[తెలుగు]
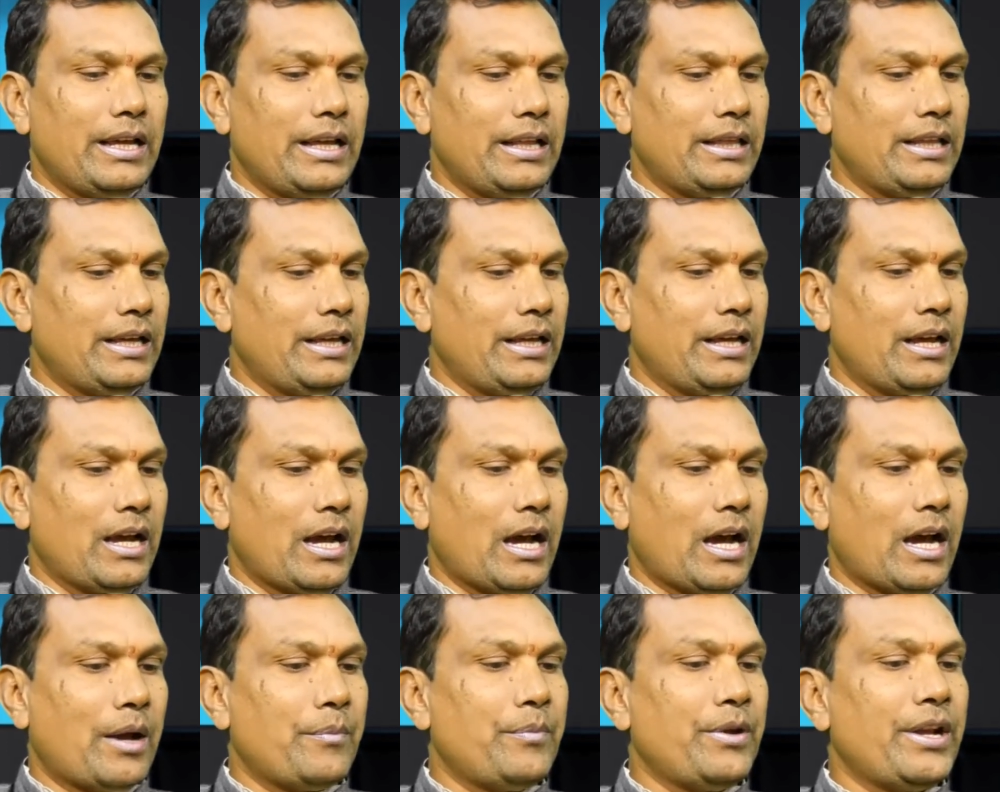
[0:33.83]
ఇది
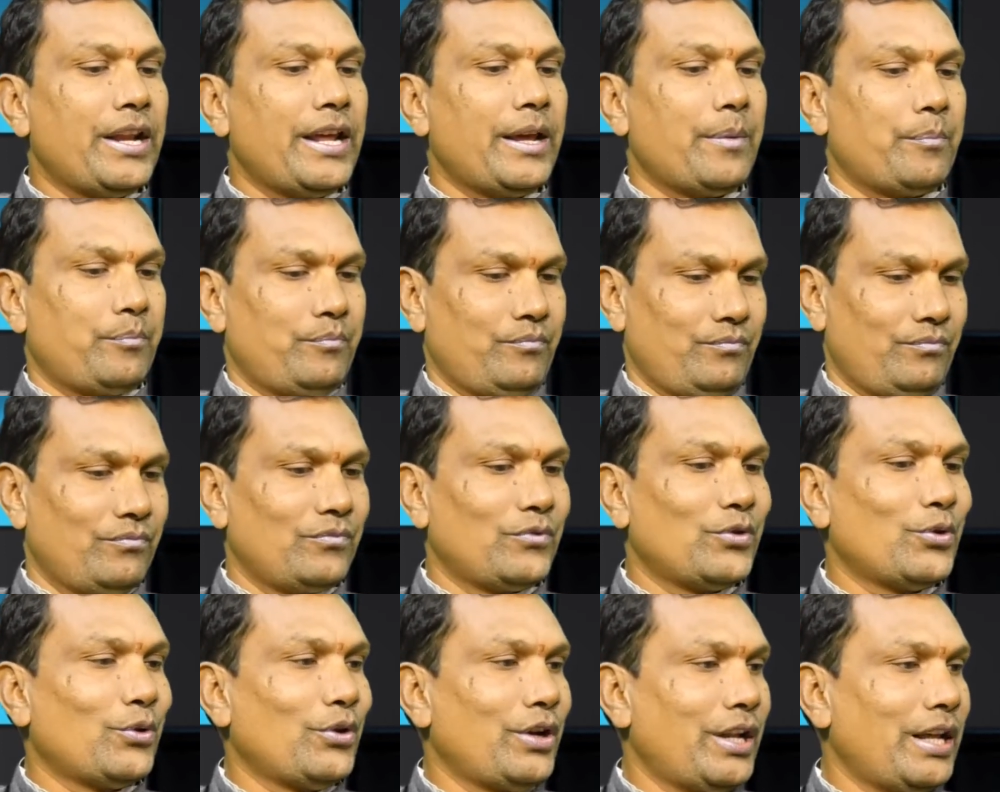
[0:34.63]
అభినయం
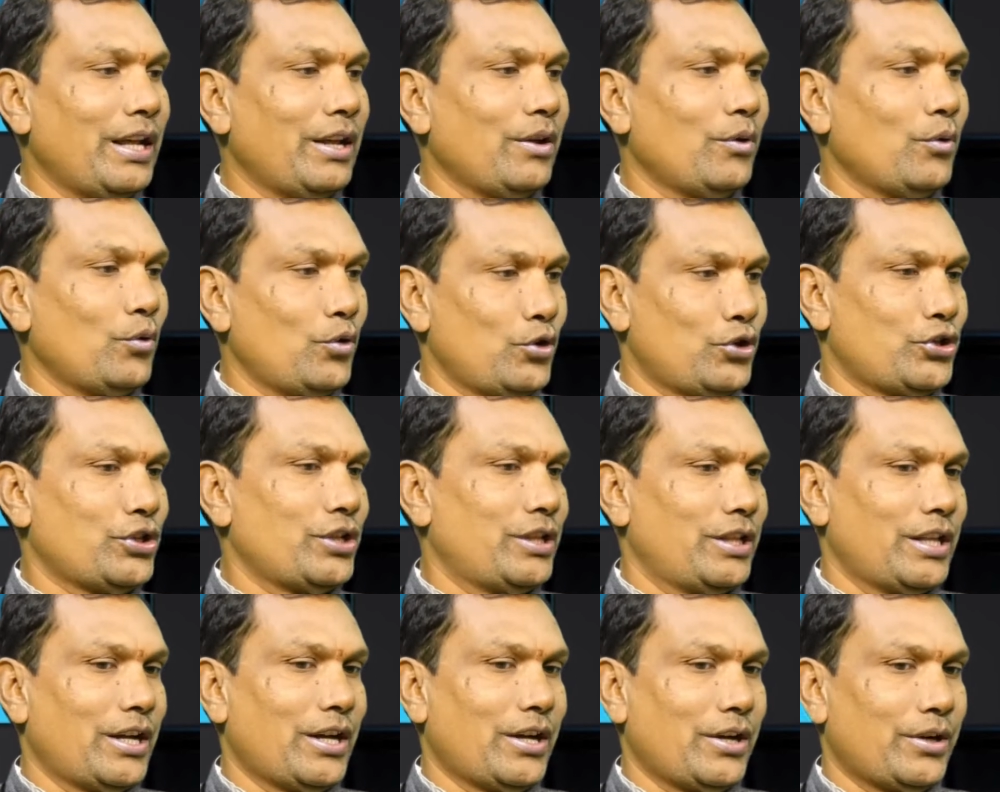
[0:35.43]
నుండి
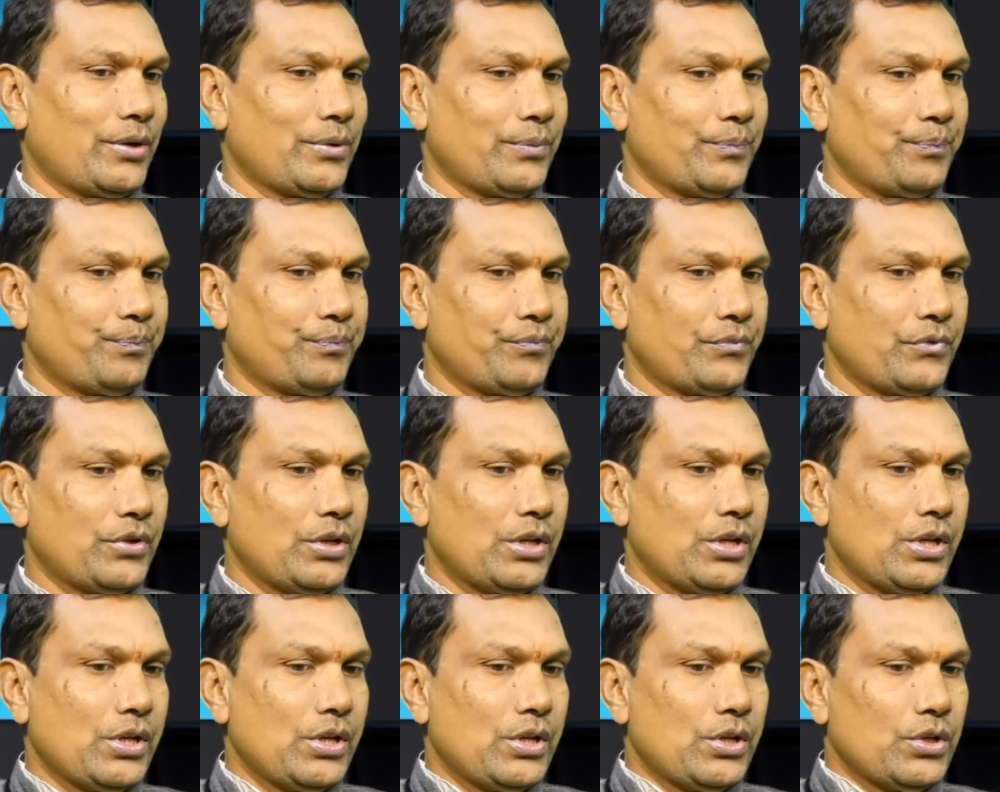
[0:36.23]
వచ్చింది అన్నట్టు
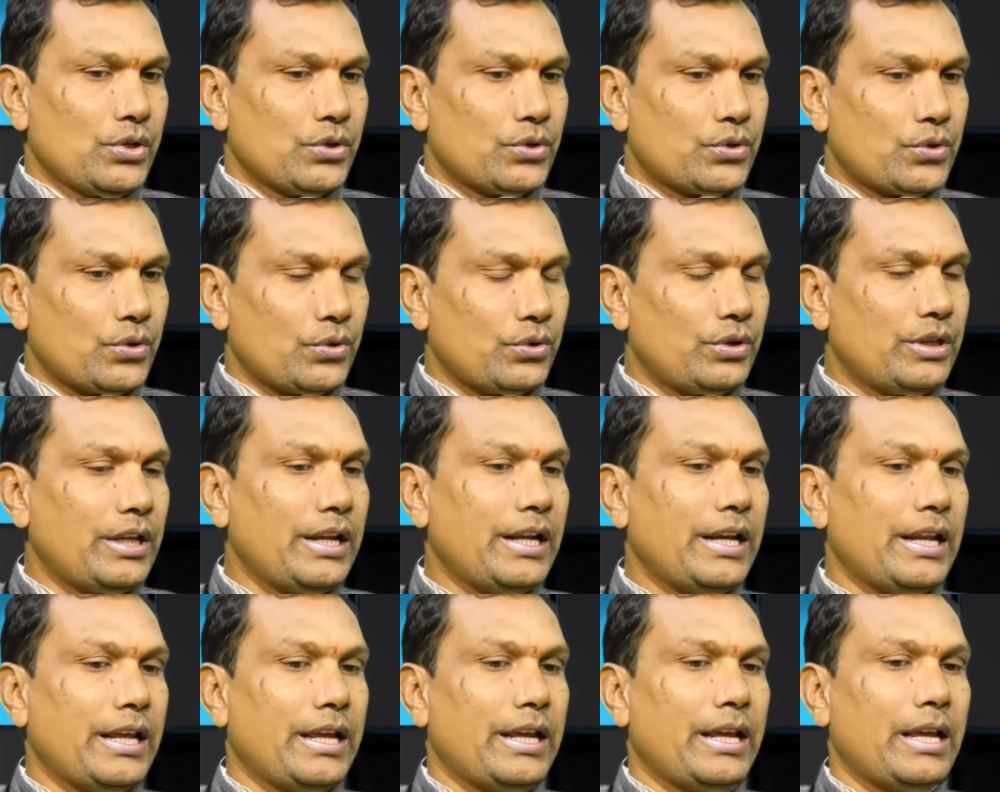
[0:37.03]
సో
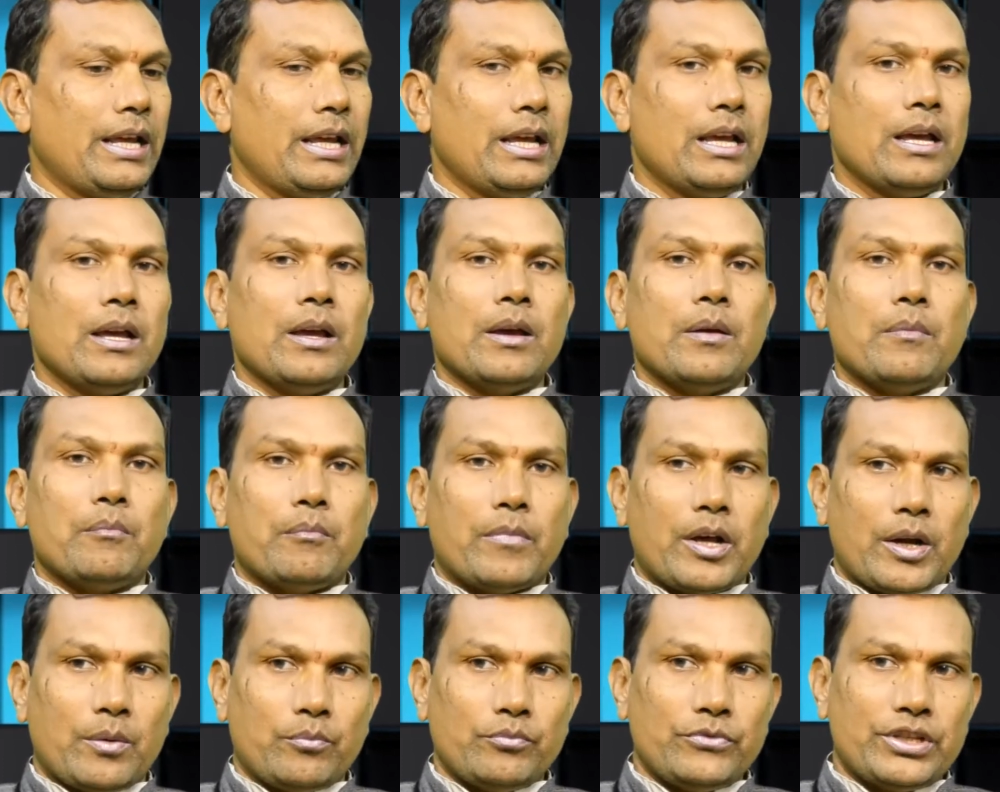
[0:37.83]
దీన్ని
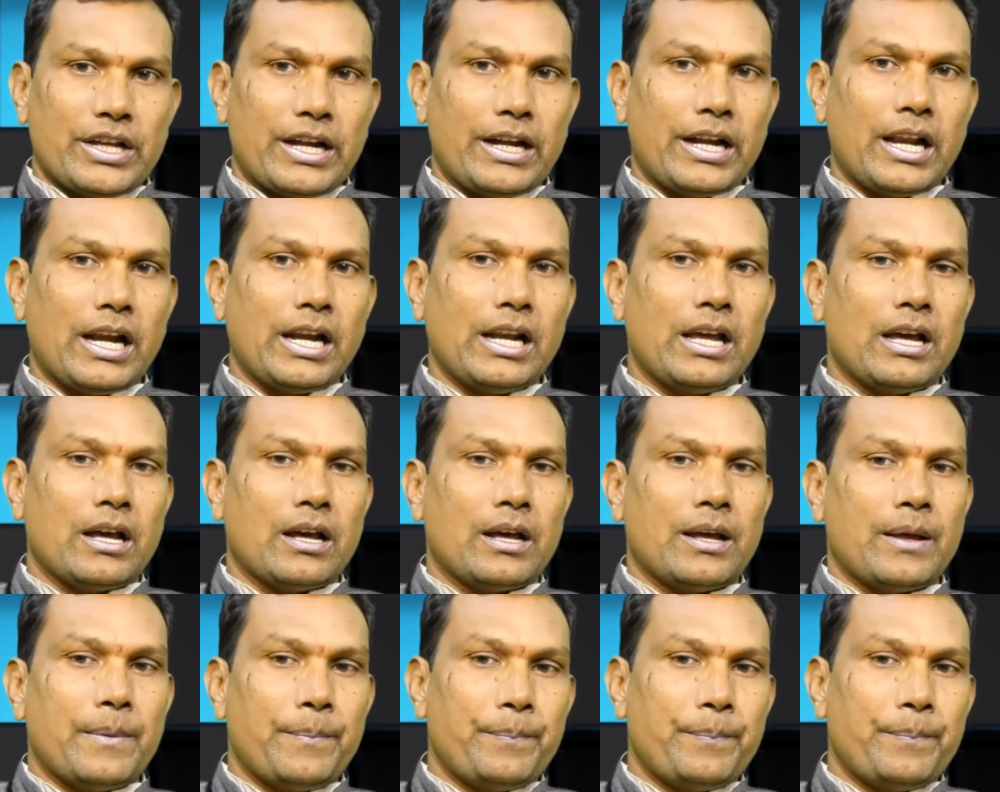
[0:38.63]
మనం జనరల్గా